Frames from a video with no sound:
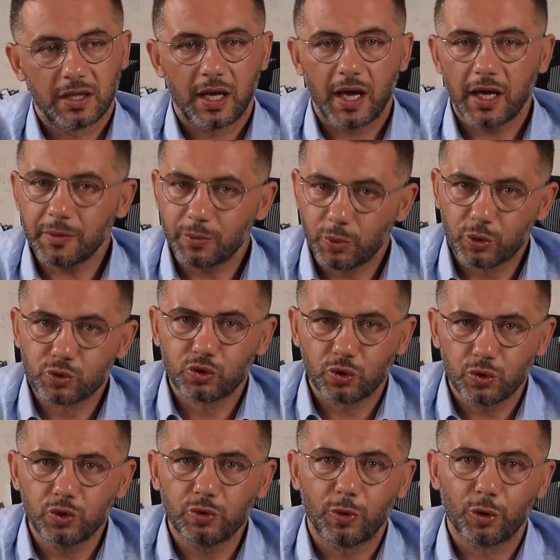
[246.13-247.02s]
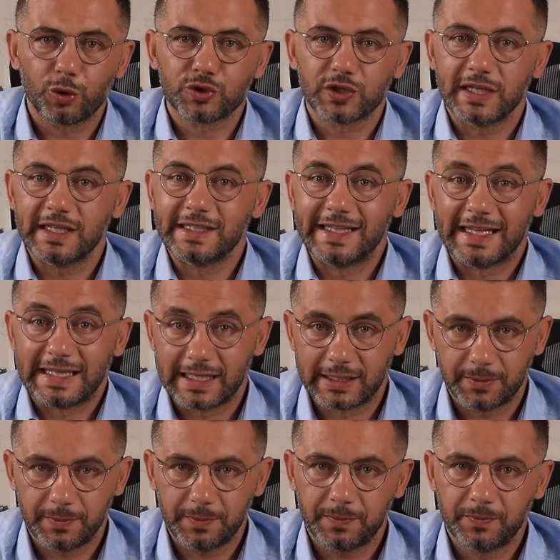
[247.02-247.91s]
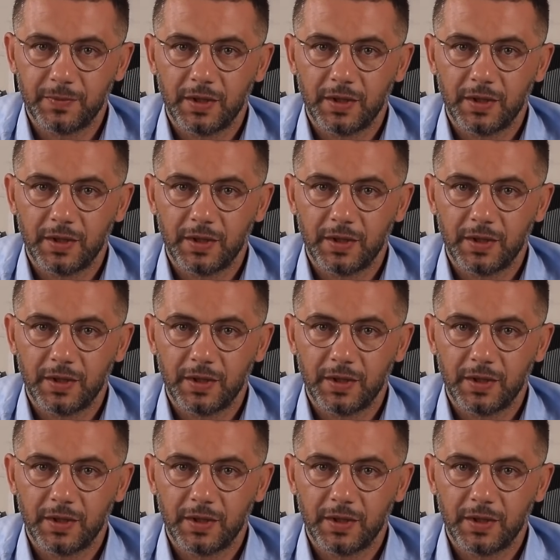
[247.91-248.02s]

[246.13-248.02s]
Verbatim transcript: her bor, çoğu borsayı denedim.